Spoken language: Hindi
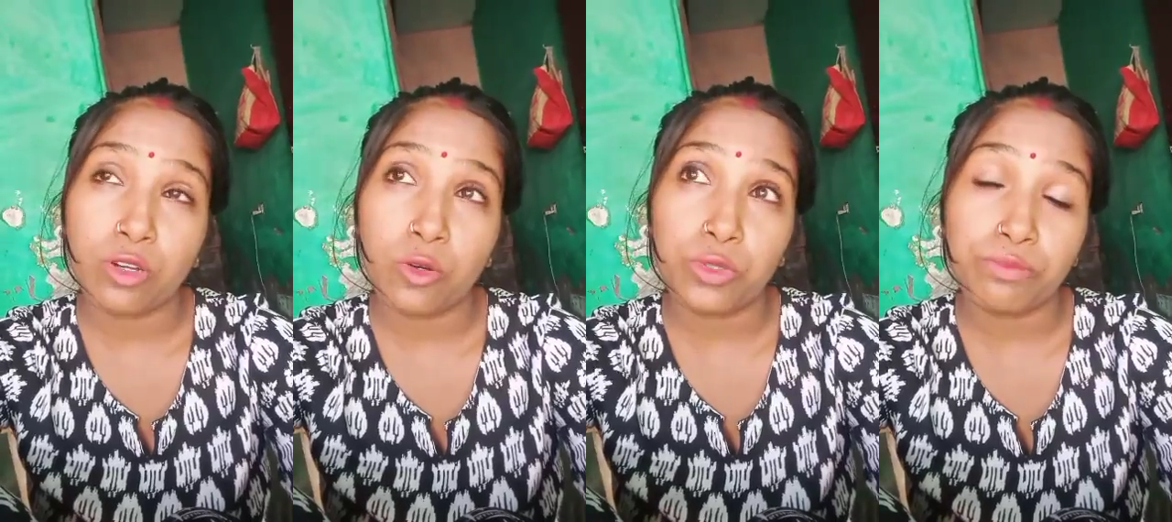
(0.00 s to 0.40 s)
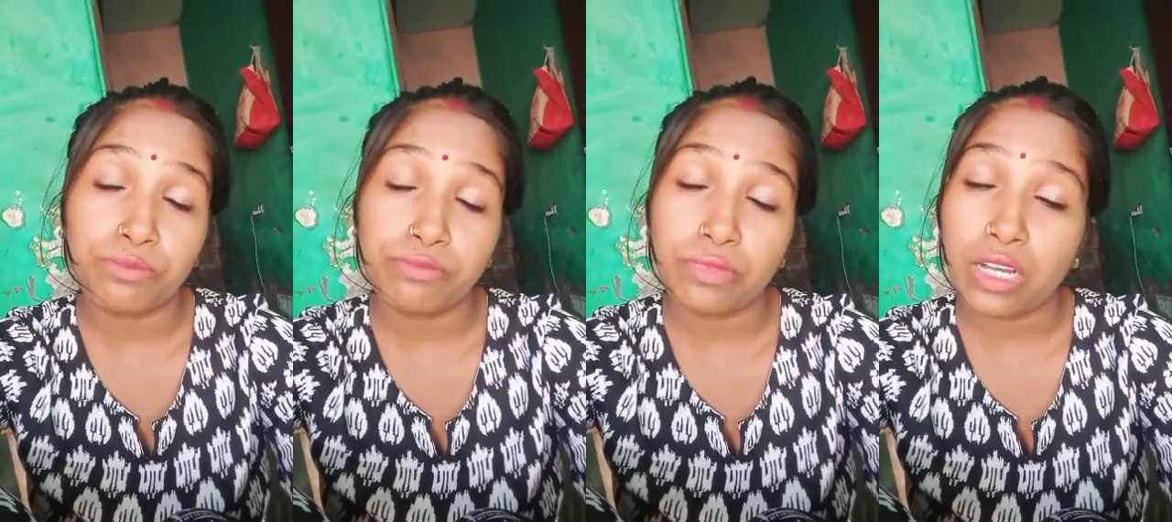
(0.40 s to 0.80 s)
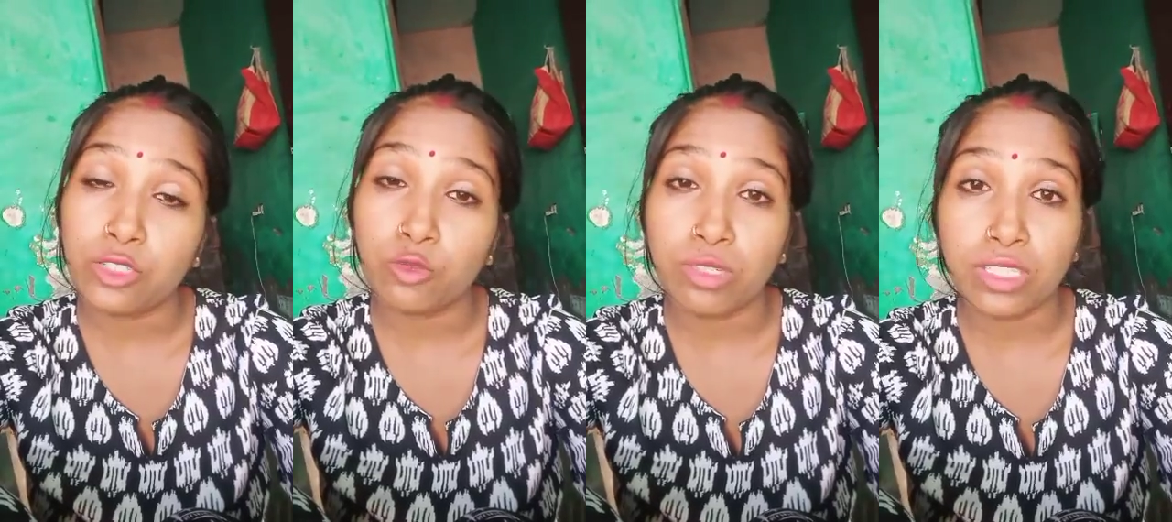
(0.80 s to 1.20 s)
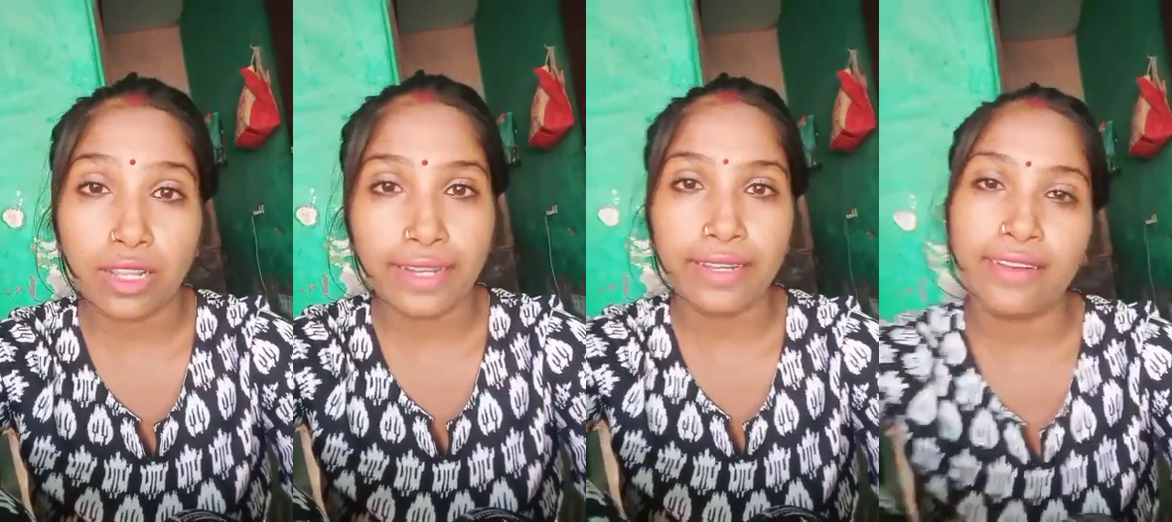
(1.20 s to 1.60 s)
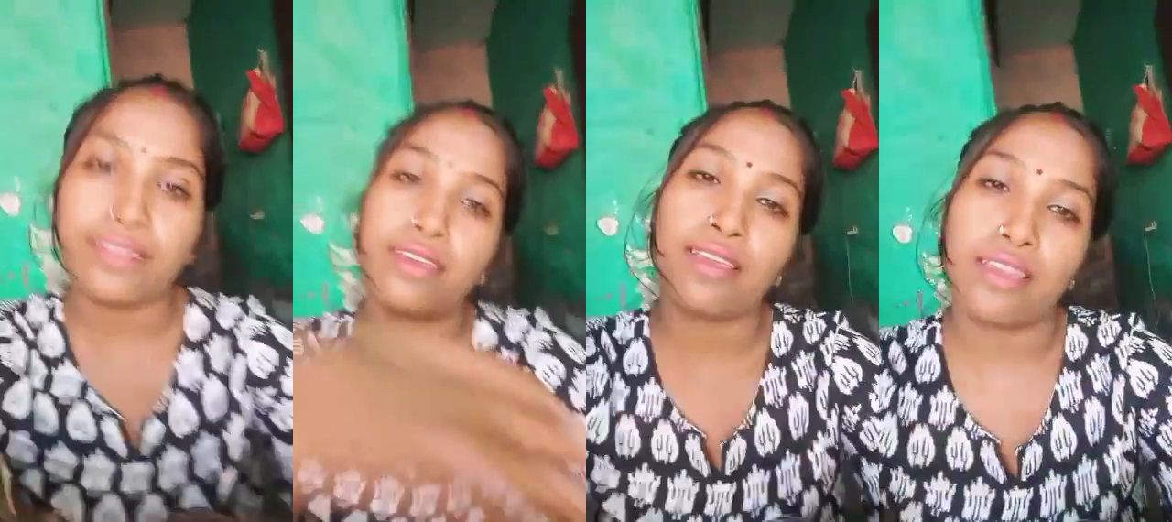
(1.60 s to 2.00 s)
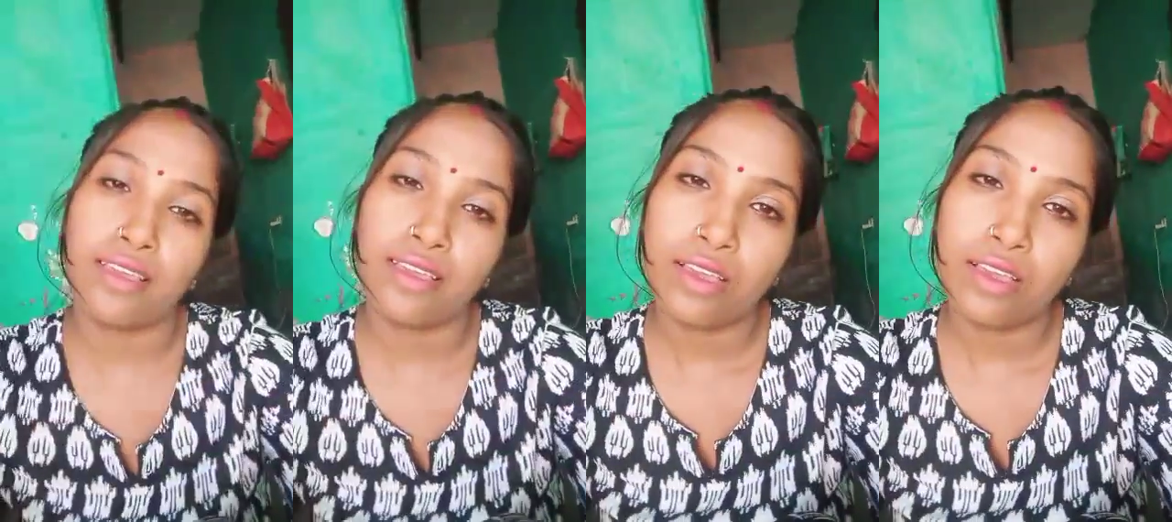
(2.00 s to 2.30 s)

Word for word: और आज सुबह से लाइट ही नहीं आई है